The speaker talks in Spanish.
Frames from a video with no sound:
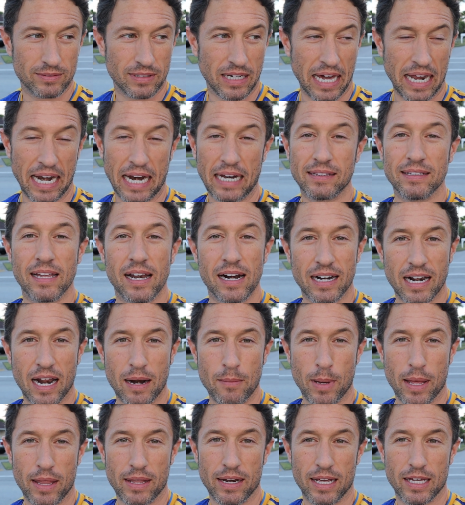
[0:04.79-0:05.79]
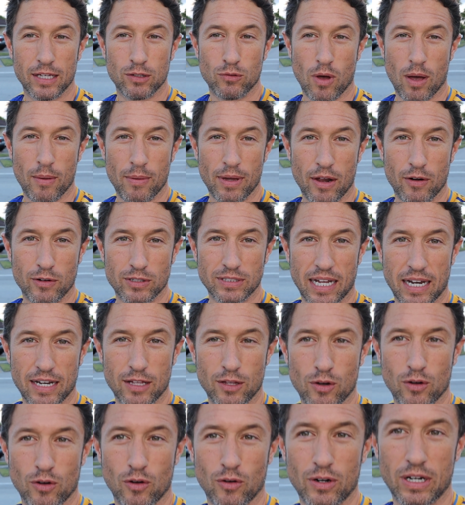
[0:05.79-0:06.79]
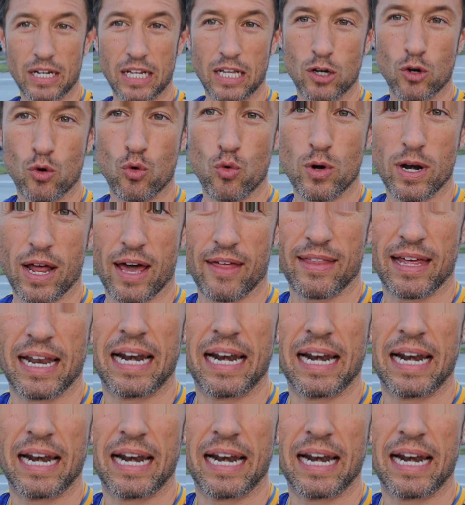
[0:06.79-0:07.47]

canal del Real Madrid y todavía no he salido con ninguna